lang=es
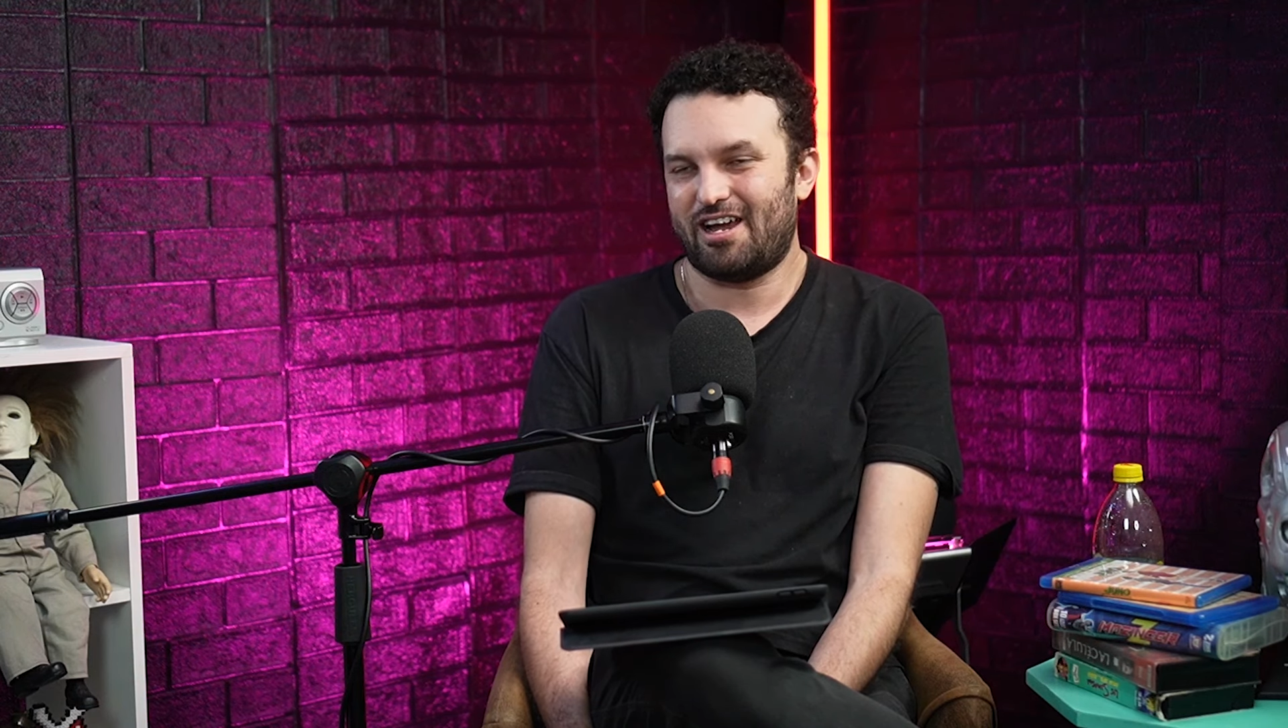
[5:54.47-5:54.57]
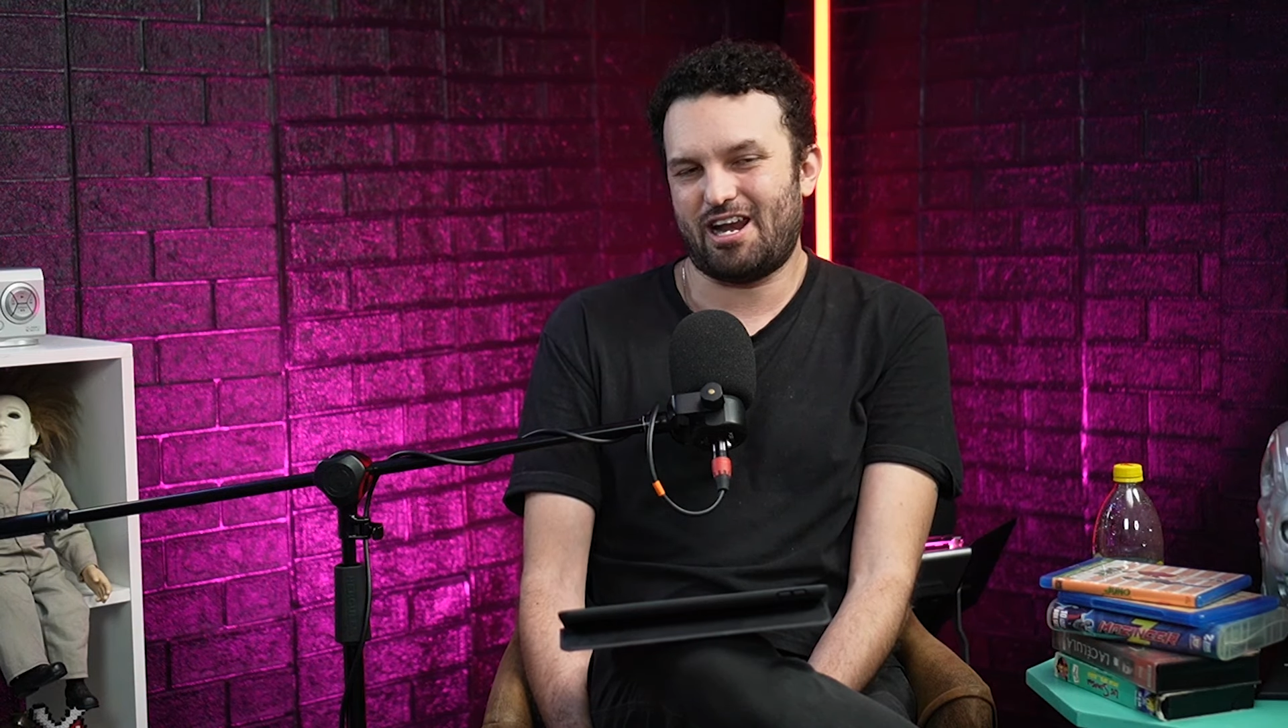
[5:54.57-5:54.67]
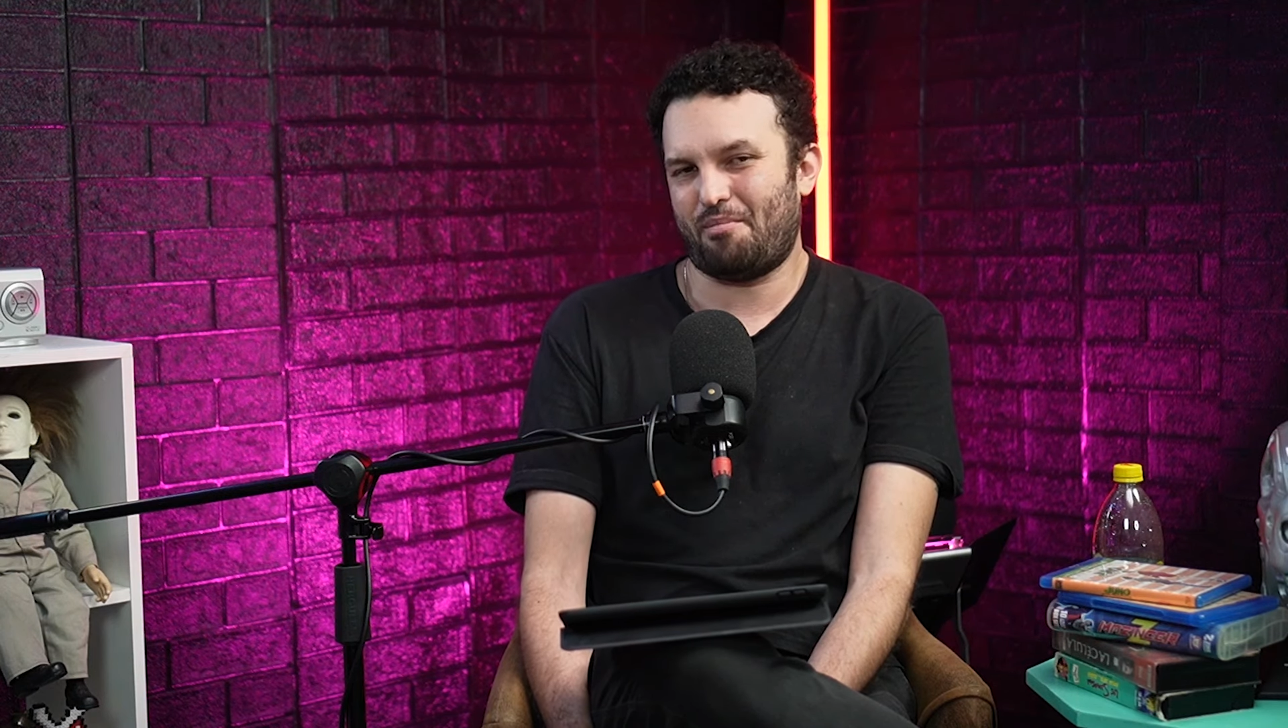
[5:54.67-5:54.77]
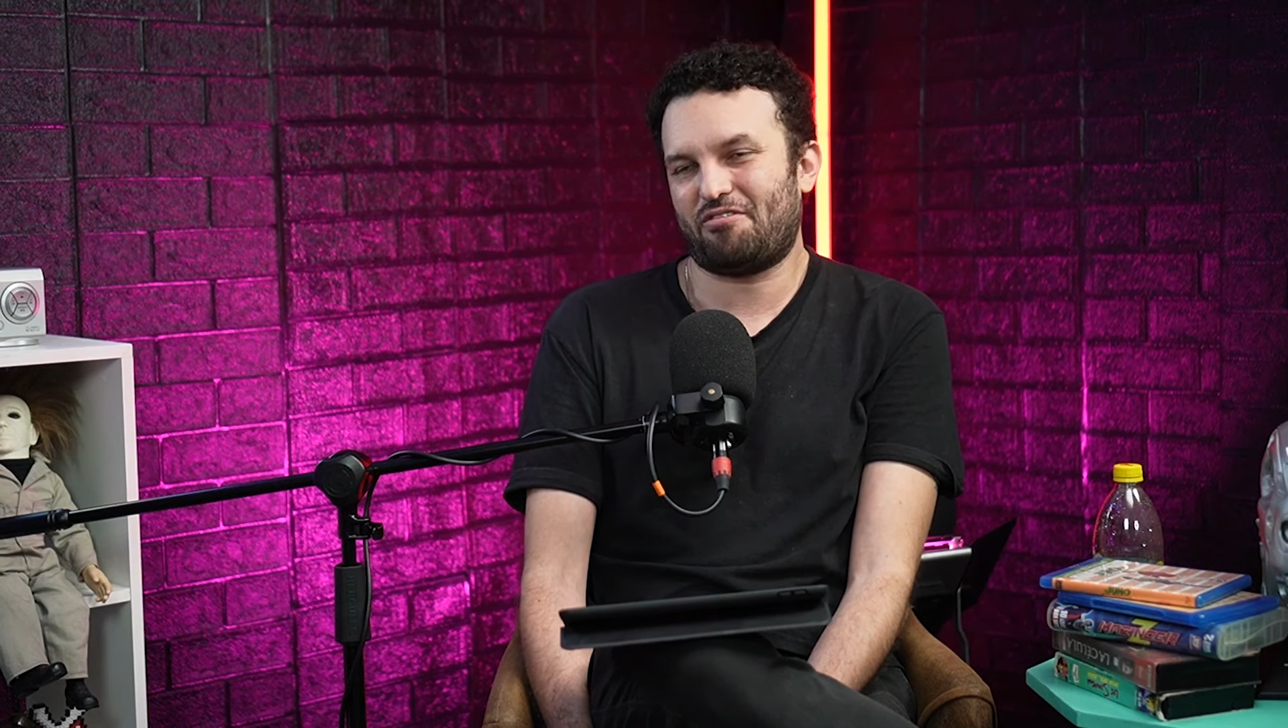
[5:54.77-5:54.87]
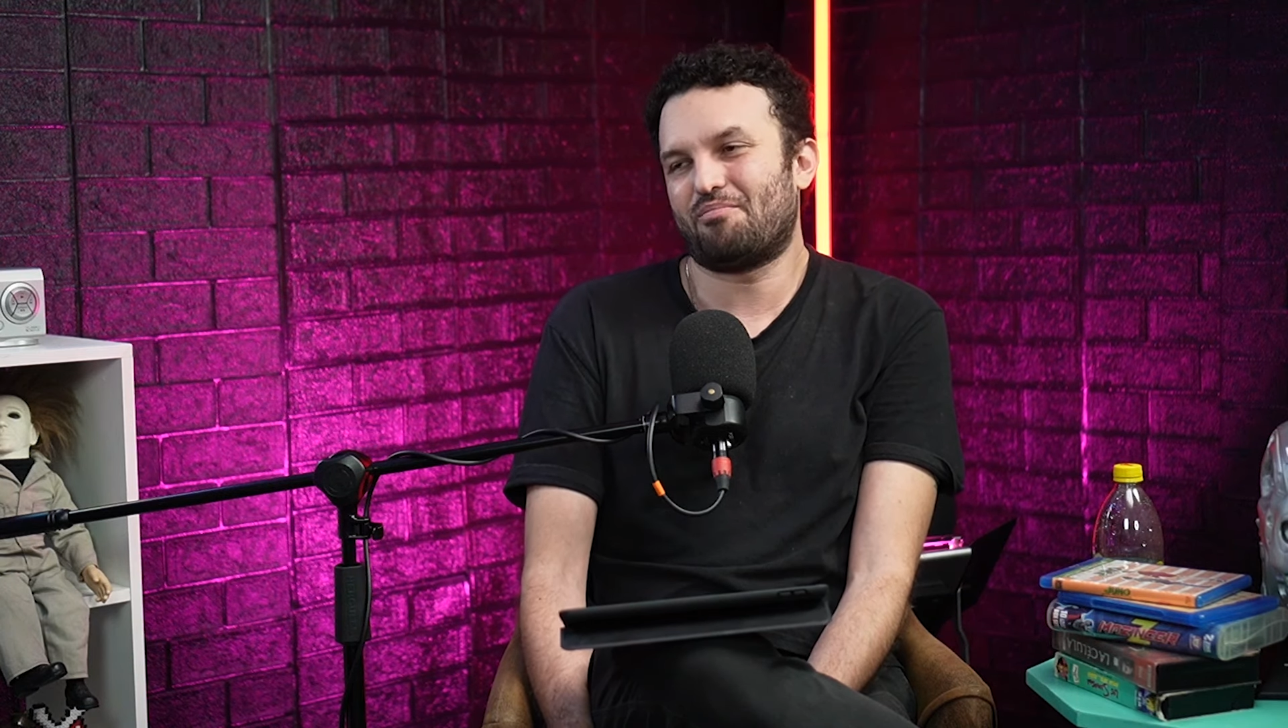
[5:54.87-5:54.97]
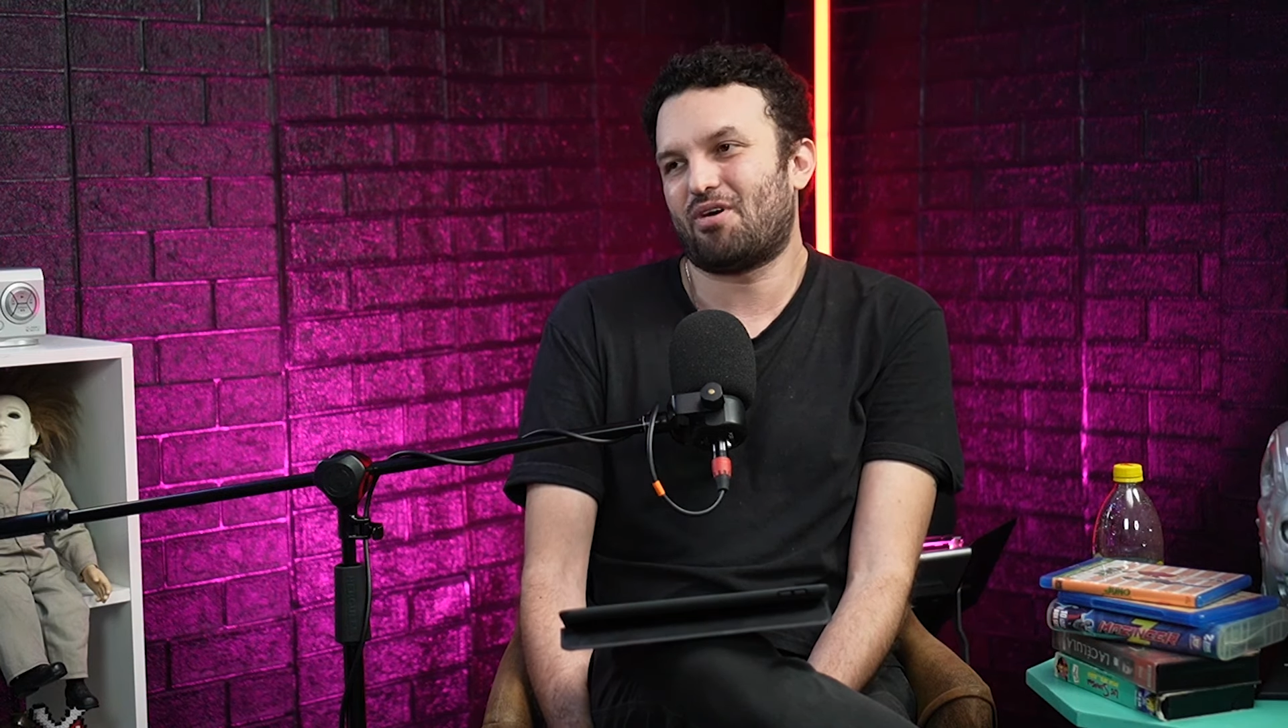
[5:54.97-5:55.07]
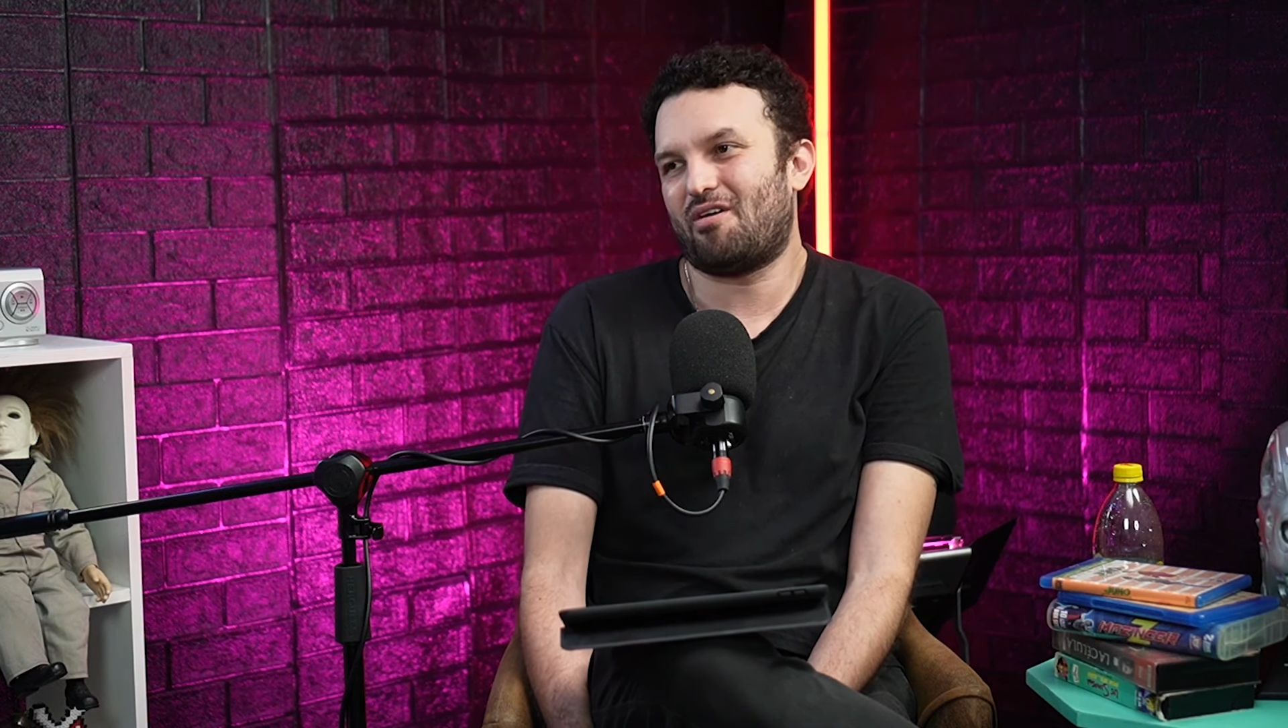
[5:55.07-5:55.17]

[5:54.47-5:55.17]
En Amazon